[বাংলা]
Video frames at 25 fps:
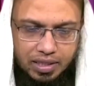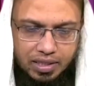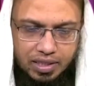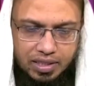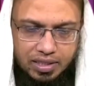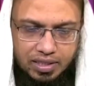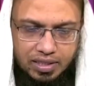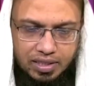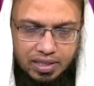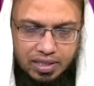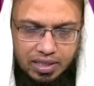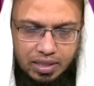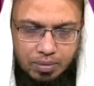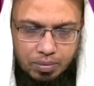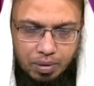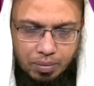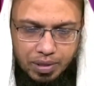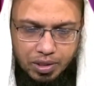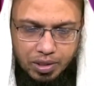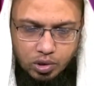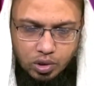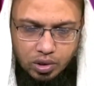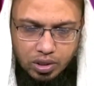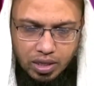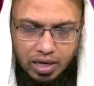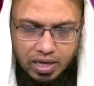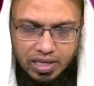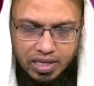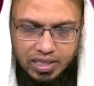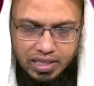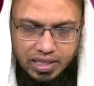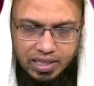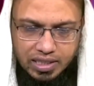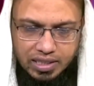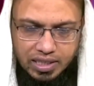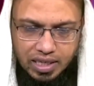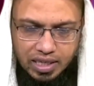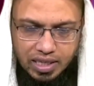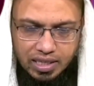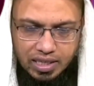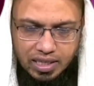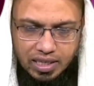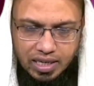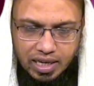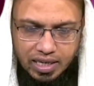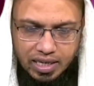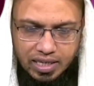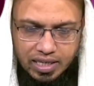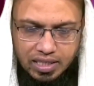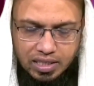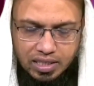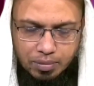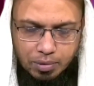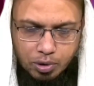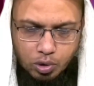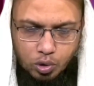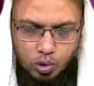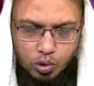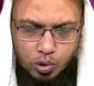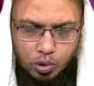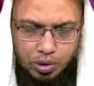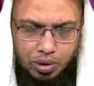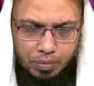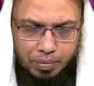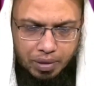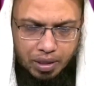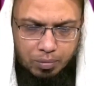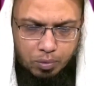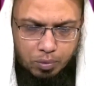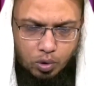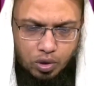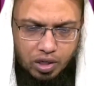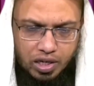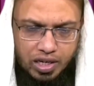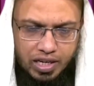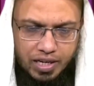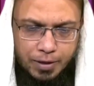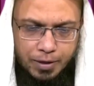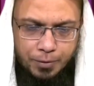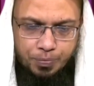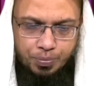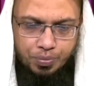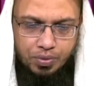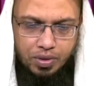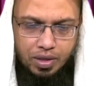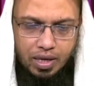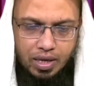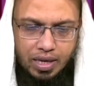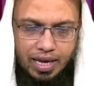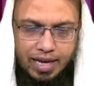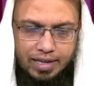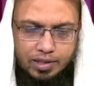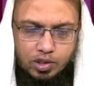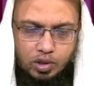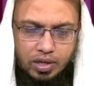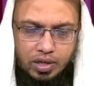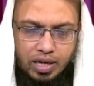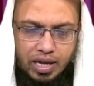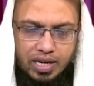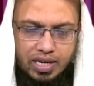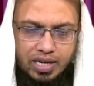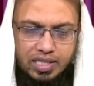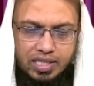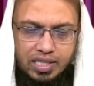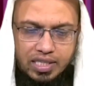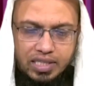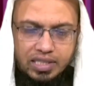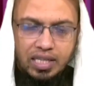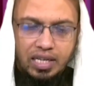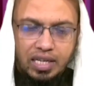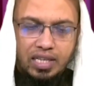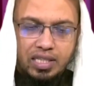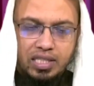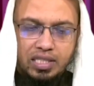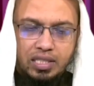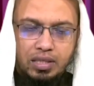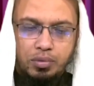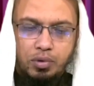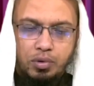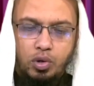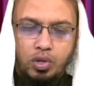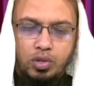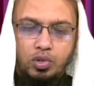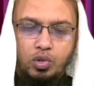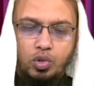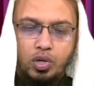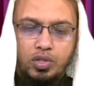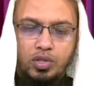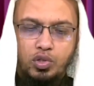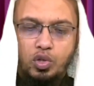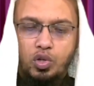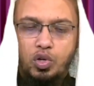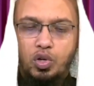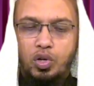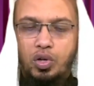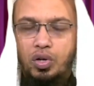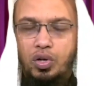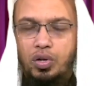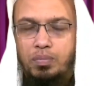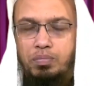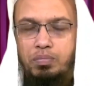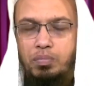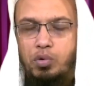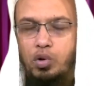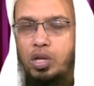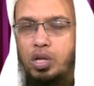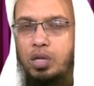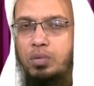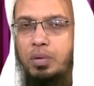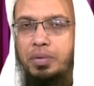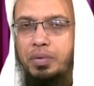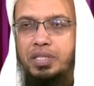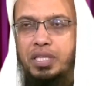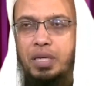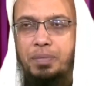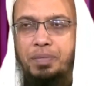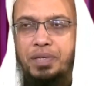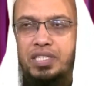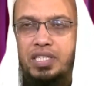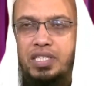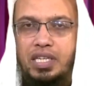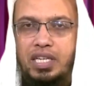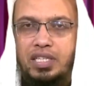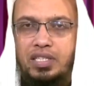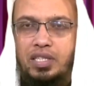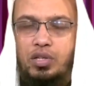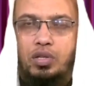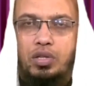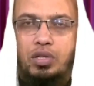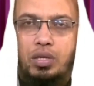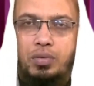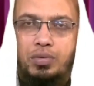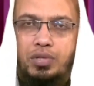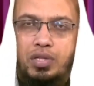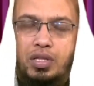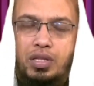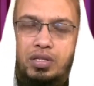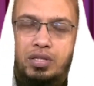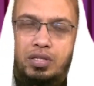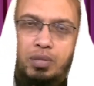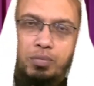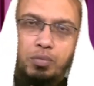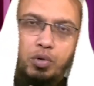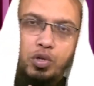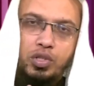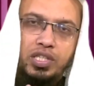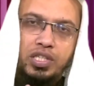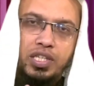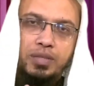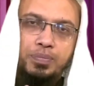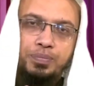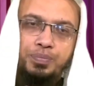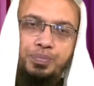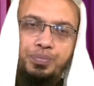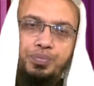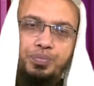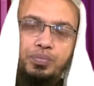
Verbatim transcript: জানতে চেয়েছেন কিভাবে একজন নারী নিজেকে জান্নাতি নারী হিসাবে গড়ে তুলতে পারে বললি একজন নারী নিজেকে জান্নাতি হিসাবে গড়ে তোলার জন্য মৌলিকভাবে চার পাঁচটি কাজের কথা মিস্তাদ হাসান বলেছেন